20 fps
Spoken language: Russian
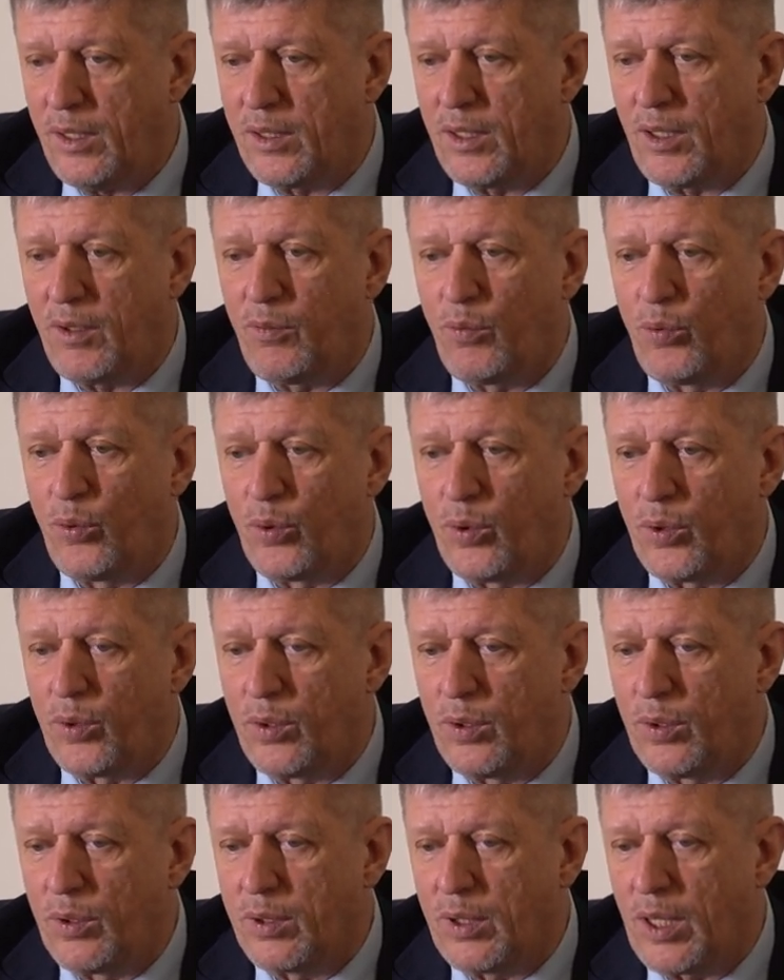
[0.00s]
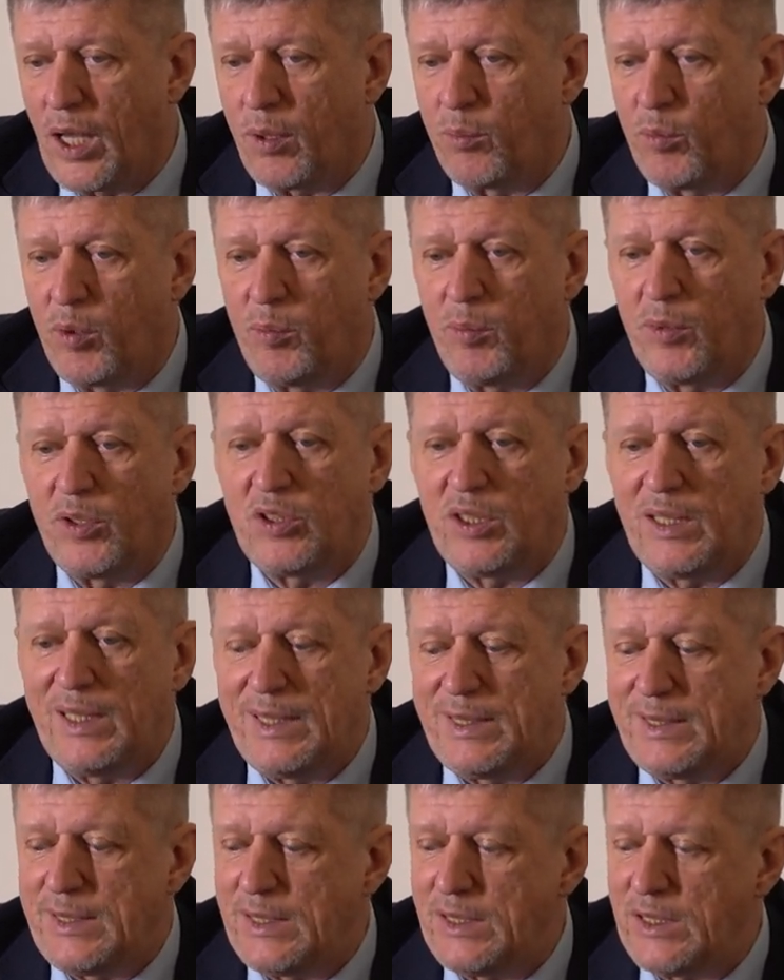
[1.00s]
того, как бы мы
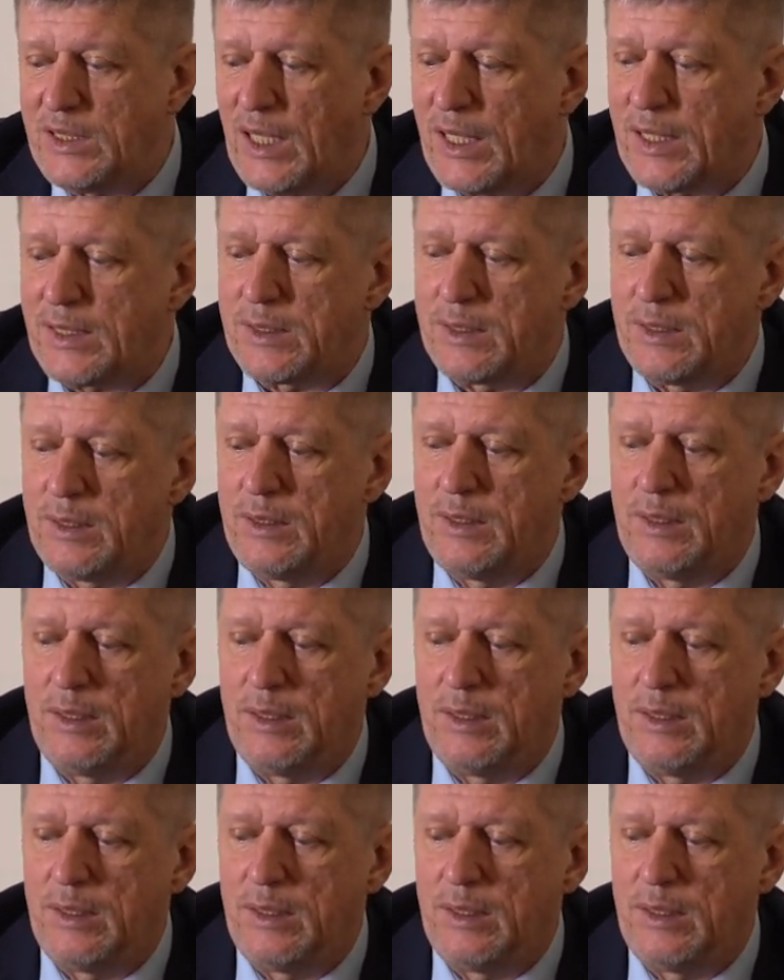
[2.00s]
жили сейчас,